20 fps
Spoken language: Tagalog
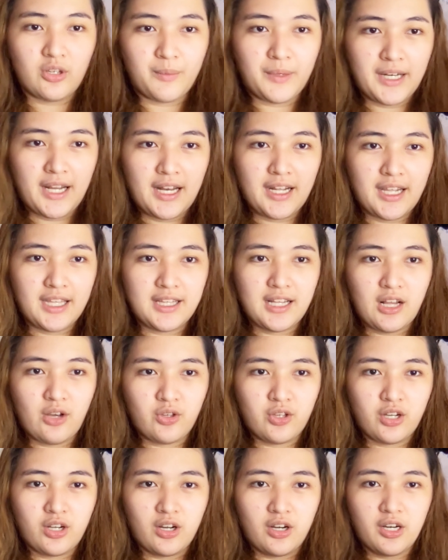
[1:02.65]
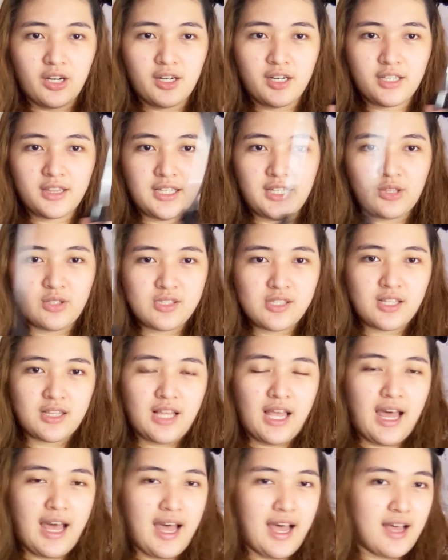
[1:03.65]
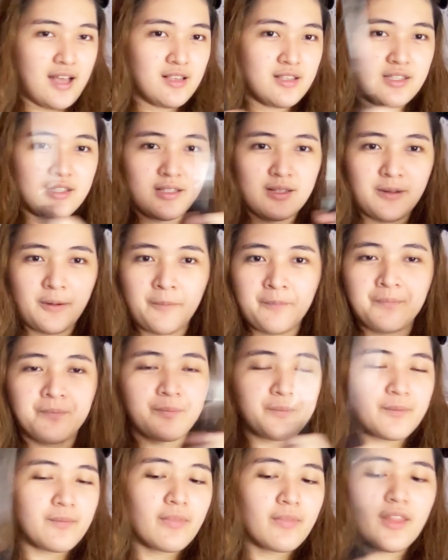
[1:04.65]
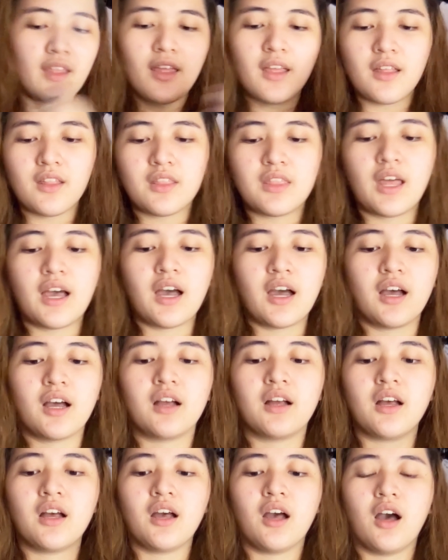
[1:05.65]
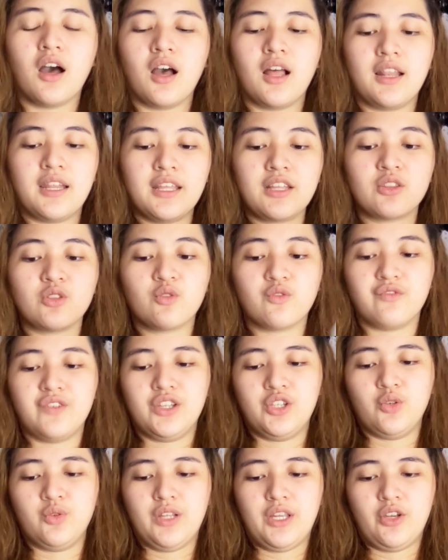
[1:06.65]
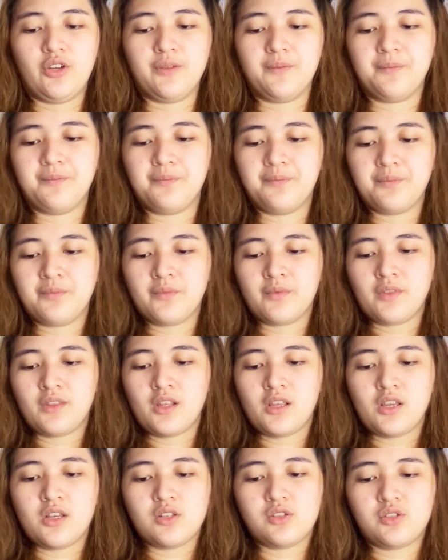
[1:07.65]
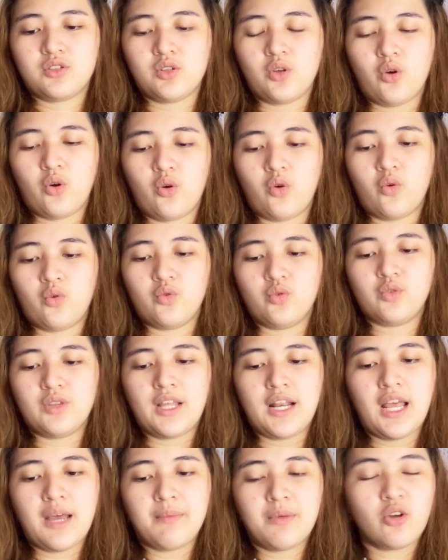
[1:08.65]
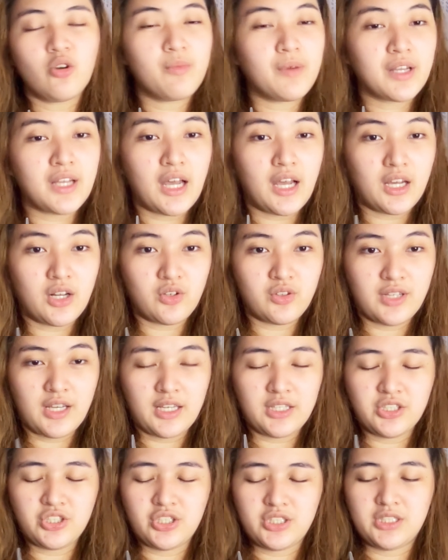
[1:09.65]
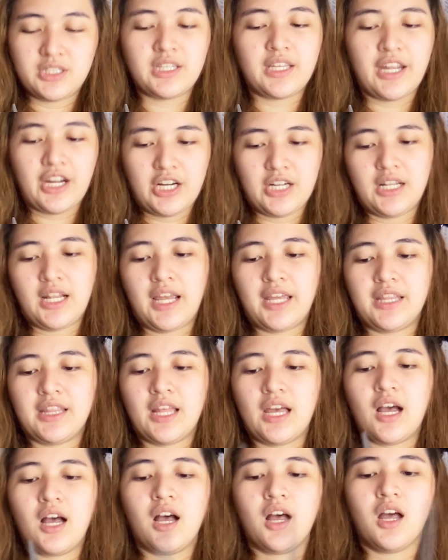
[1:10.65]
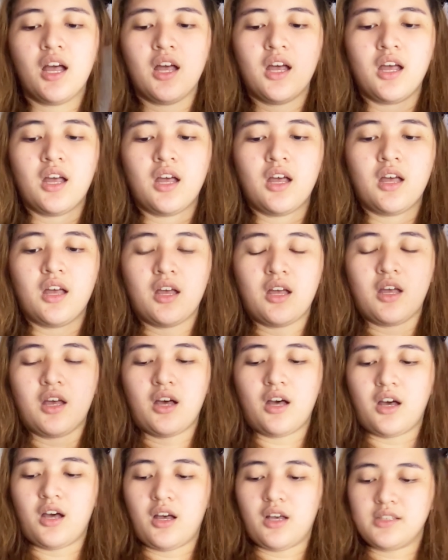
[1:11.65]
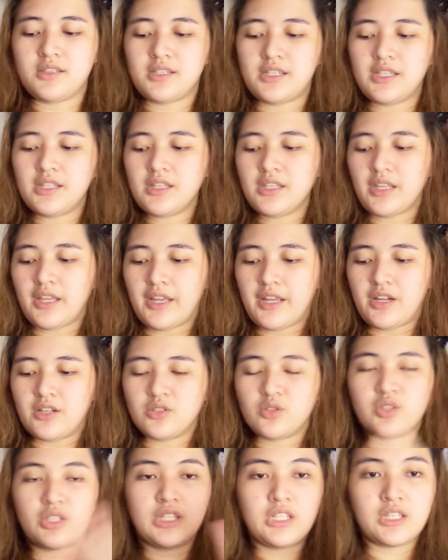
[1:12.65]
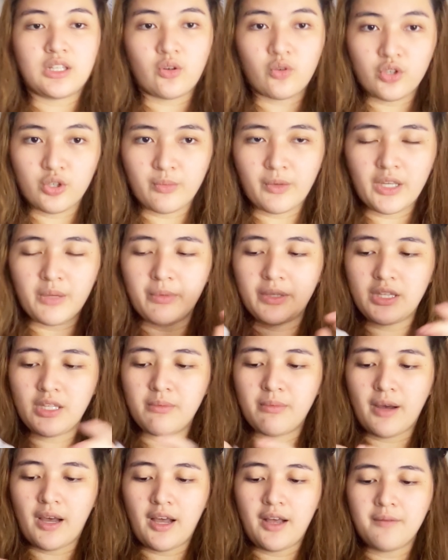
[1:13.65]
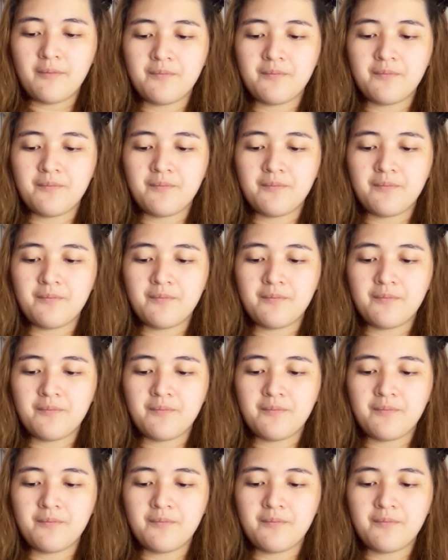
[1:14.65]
Maglalagay na lang ako ng card dito sa taas ng uh, link ng video na yun. So, nung nalaman ko magkakaroon nga si Caroline ng uh, skincare, so tinignan ko yung mga iba't iba.